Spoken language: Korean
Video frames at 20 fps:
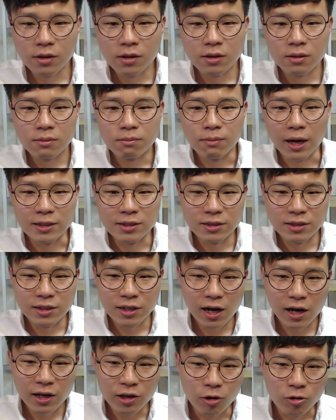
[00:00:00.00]
많은
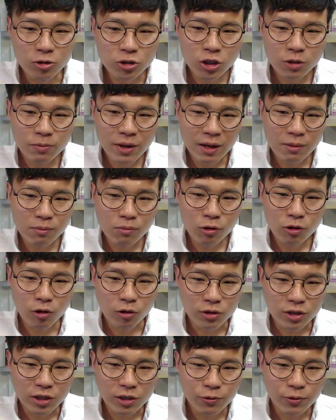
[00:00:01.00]
이가 0점의 항목을
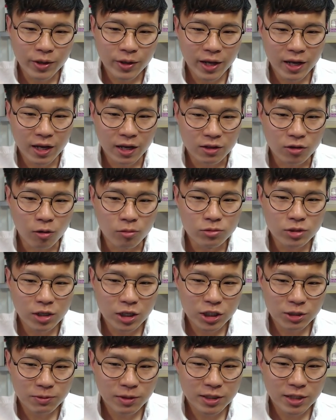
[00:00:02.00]
얻기 위해 너무나
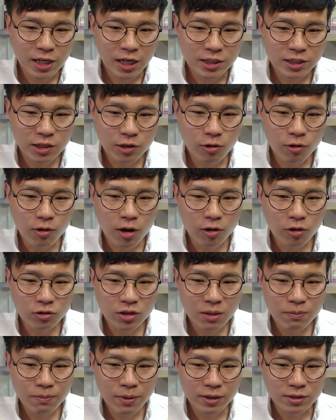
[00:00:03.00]
쉽게 자신의 건강을
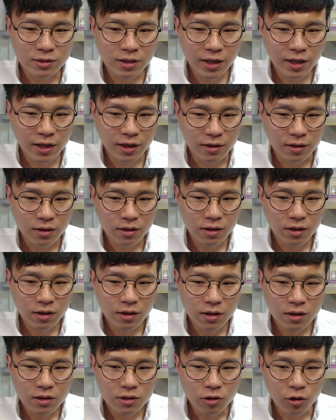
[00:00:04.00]
헌납하는데
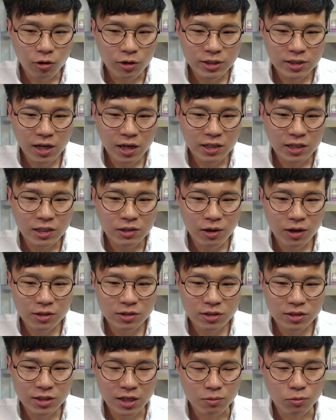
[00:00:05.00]
더 이상 이와
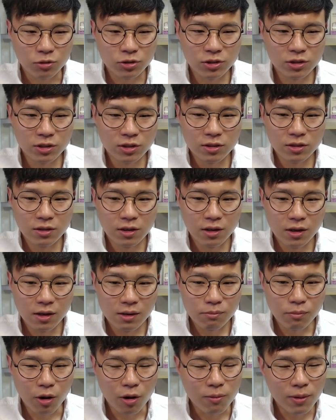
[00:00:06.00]
같은 잘못을
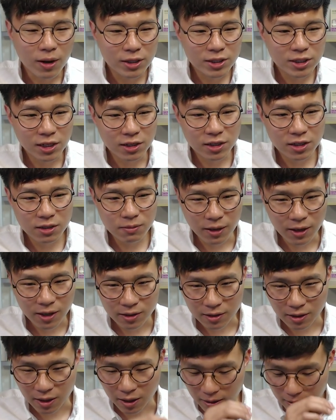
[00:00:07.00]
범하지 않기
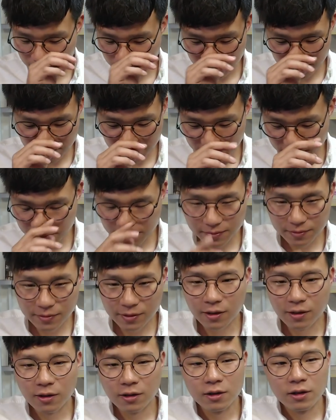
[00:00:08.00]
바란다.
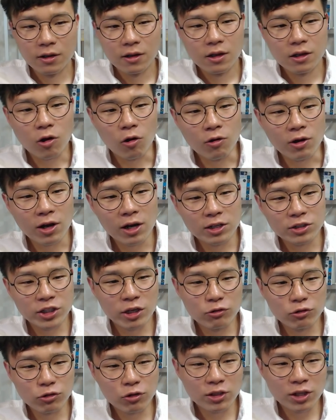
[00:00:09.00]
건강이
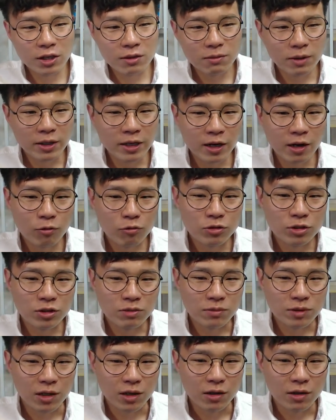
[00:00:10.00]
최우선이라는 얘기를 하고
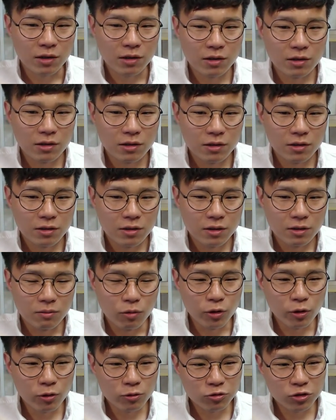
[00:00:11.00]
있습니다. 뭐
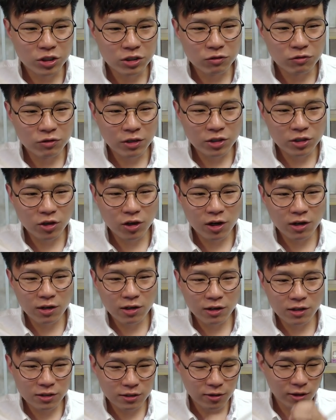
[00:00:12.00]
이건 굳이 우리가
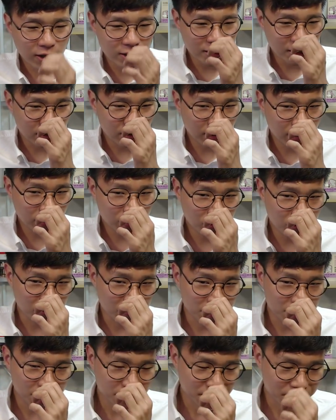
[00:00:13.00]
철학을 들어가지 않더라도
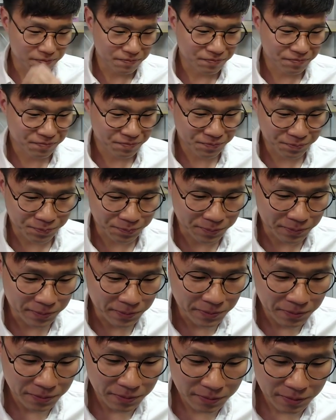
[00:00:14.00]
음,
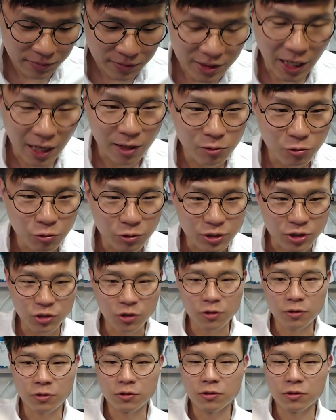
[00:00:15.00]
잘 알고 있죠.